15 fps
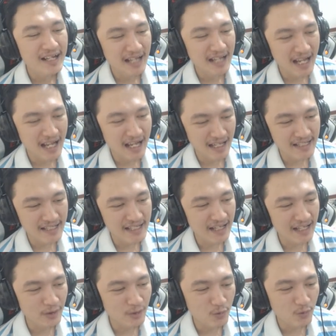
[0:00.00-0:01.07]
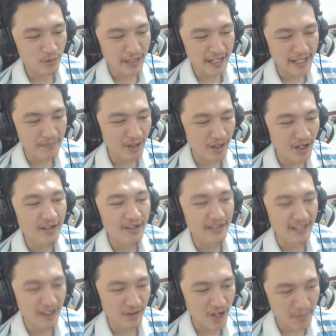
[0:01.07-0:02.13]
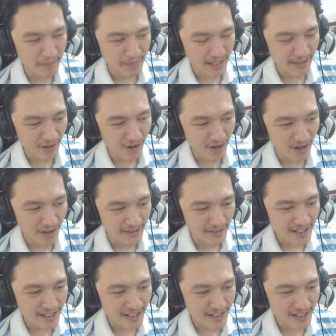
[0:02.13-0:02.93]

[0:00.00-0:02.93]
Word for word: ถ้าใครอยากดูเกมก็เดี๋ยวรอมันมาก่อน